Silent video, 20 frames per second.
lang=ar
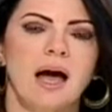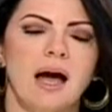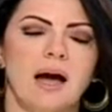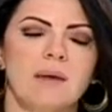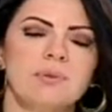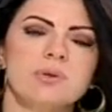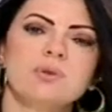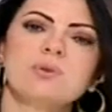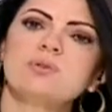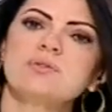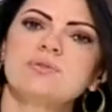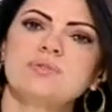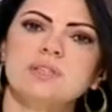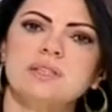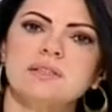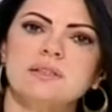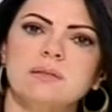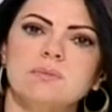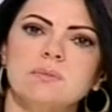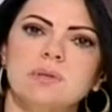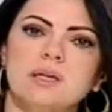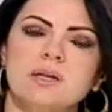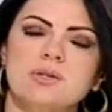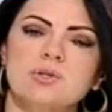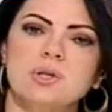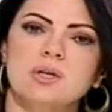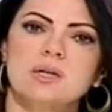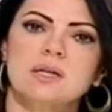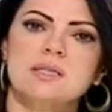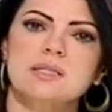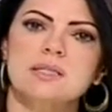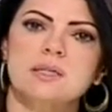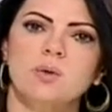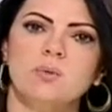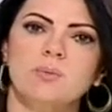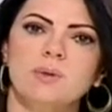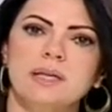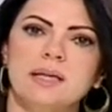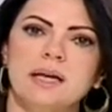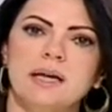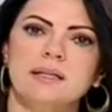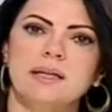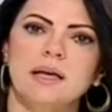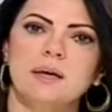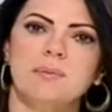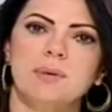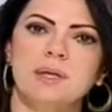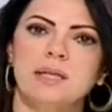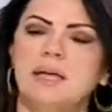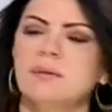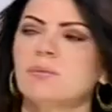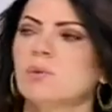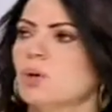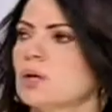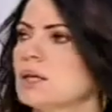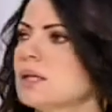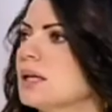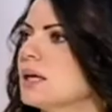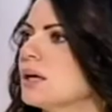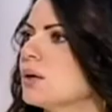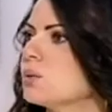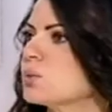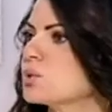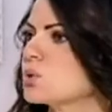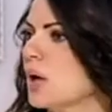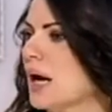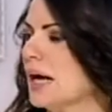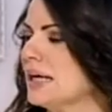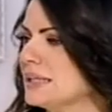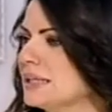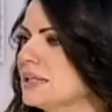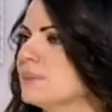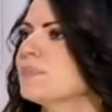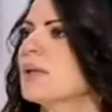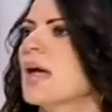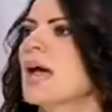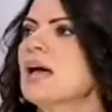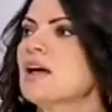عم بيكون في كثير من الاشخاص يوميا بيناموا هن وجوعانين